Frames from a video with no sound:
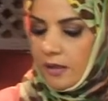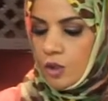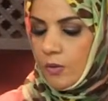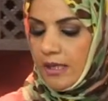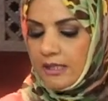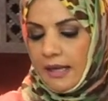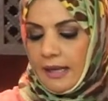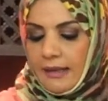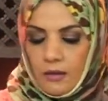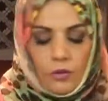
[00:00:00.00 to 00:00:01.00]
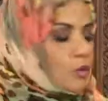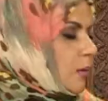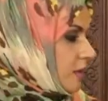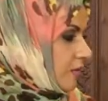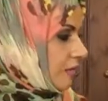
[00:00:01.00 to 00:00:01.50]
شويه هيل
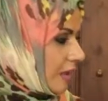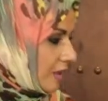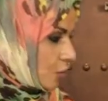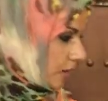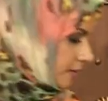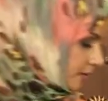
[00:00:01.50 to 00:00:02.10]
وشويه فلفل اسود